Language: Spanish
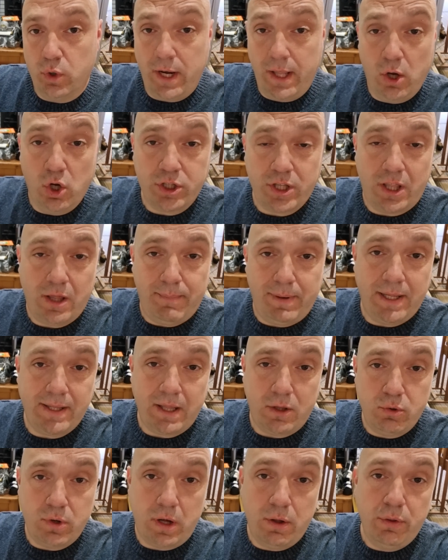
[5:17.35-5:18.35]
lingote de
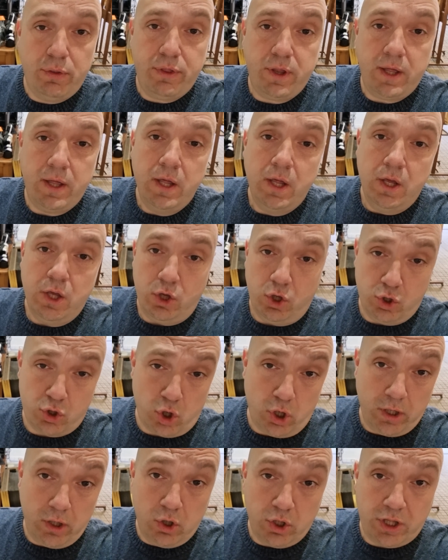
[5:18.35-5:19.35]
plata de una onza y
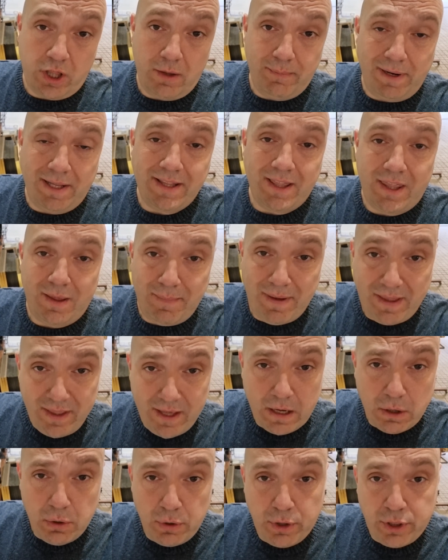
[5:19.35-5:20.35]
otro lingote de plata de
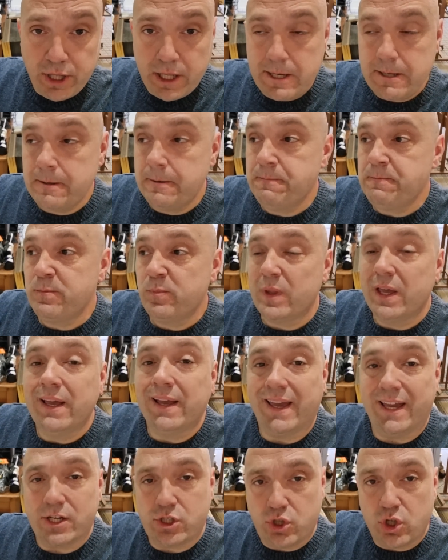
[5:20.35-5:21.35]
media onza,
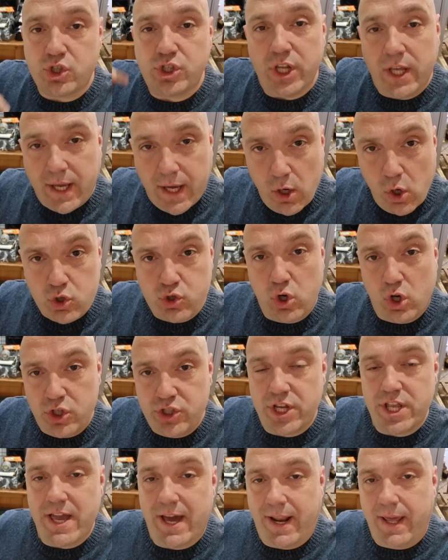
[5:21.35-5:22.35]
que esto sí que os lo
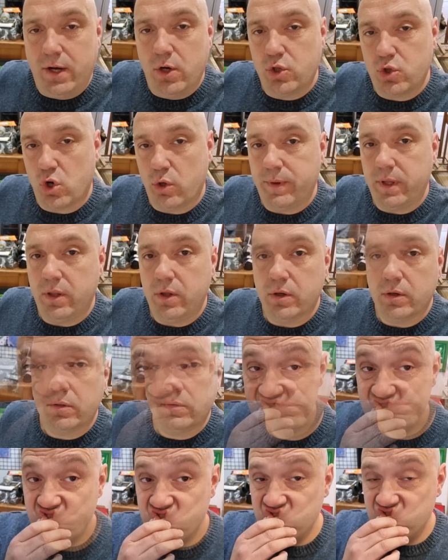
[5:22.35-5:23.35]
enseñaré en otro vídeo.
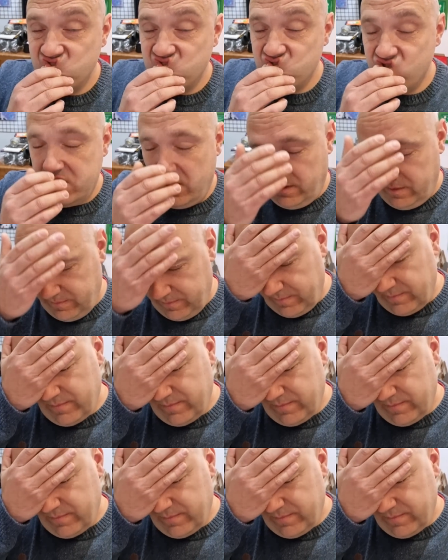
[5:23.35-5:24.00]
¿Cómo mola el